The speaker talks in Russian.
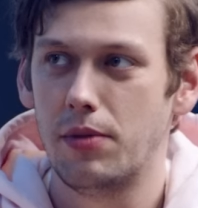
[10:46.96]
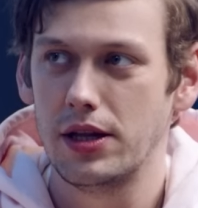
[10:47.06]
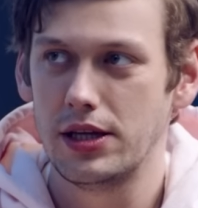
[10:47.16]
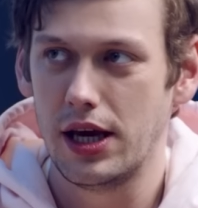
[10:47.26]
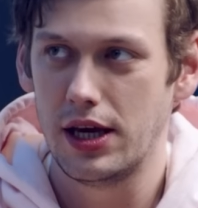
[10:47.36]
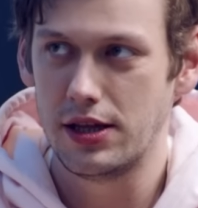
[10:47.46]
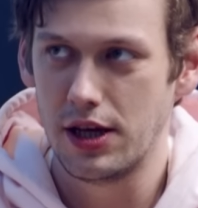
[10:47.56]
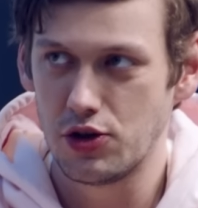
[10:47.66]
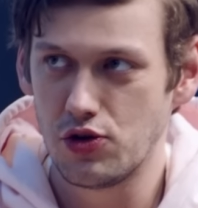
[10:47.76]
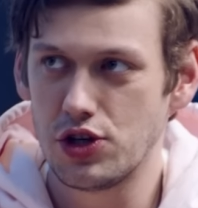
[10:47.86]
наполняет
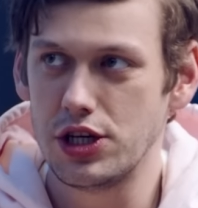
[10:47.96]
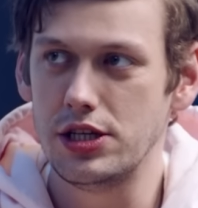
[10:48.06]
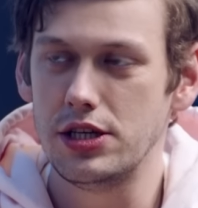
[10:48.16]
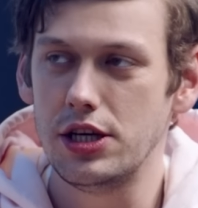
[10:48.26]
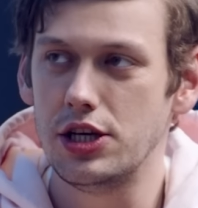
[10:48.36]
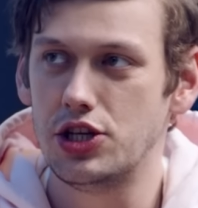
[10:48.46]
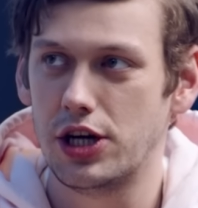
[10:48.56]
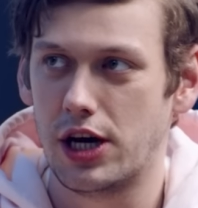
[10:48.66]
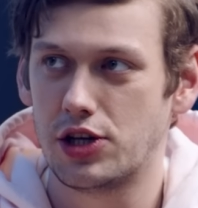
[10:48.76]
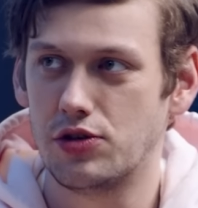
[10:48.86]
нашу жизнь и
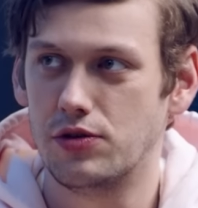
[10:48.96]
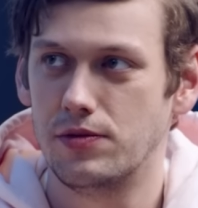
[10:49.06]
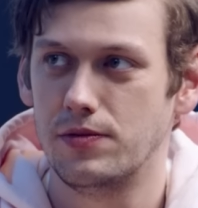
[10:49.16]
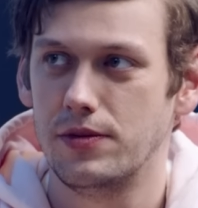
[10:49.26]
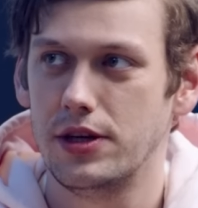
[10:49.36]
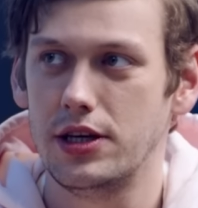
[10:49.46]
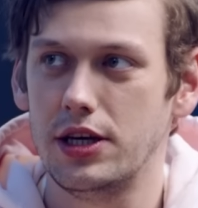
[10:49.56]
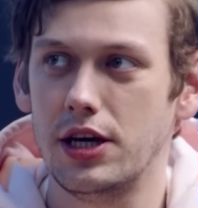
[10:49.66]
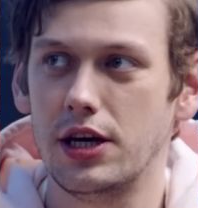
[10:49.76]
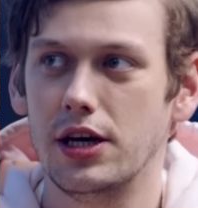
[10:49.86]
чашу.
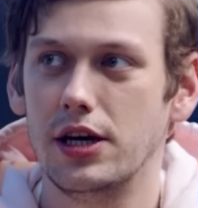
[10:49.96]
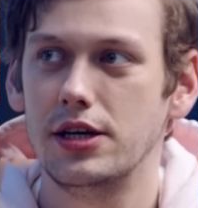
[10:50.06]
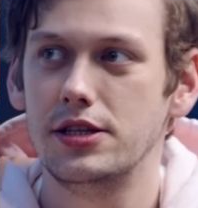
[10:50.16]
И